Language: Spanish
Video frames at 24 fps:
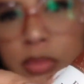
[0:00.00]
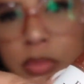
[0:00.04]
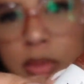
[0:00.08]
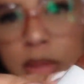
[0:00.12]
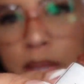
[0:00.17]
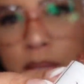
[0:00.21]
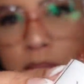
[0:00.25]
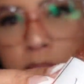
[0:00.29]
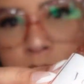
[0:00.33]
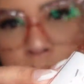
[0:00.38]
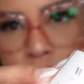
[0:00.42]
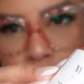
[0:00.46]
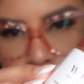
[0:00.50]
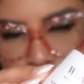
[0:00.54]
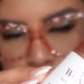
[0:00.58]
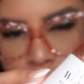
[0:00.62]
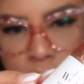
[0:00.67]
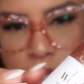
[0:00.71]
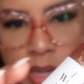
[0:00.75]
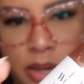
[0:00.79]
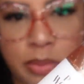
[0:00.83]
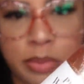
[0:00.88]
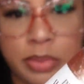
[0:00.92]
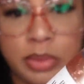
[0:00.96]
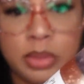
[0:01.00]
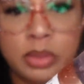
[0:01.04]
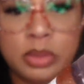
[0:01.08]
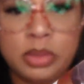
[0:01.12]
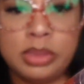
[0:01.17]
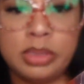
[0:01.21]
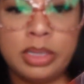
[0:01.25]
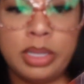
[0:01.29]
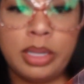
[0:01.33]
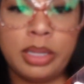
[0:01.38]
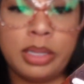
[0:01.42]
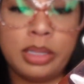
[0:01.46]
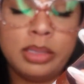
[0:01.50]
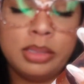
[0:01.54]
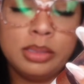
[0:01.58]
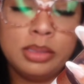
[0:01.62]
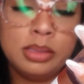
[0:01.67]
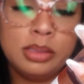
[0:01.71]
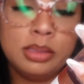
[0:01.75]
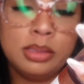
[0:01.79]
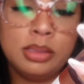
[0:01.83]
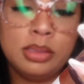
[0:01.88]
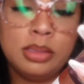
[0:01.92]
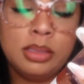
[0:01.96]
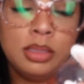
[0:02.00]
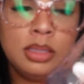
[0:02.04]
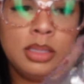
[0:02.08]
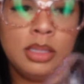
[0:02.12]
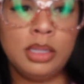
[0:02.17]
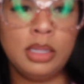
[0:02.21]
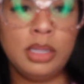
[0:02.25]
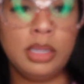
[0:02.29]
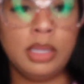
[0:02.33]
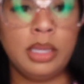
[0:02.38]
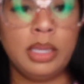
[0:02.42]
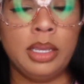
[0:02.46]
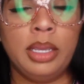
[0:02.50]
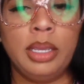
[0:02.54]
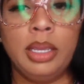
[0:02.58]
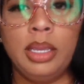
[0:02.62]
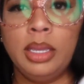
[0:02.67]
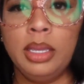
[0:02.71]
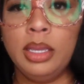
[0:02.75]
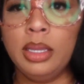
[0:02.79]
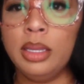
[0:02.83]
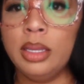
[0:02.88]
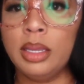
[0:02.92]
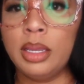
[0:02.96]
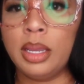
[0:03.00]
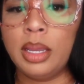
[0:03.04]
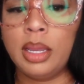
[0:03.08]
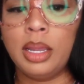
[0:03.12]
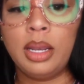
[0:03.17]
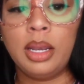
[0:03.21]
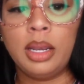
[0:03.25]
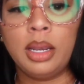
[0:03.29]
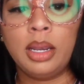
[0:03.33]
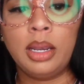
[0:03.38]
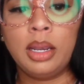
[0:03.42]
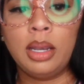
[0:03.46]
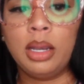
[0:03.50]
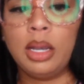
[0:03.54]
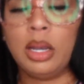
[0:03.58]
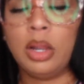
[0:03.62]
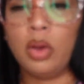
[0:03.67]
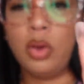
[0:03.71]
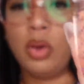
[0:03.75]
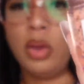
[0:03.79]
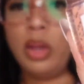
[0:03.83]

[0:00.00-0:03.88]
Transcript: en travel size y el,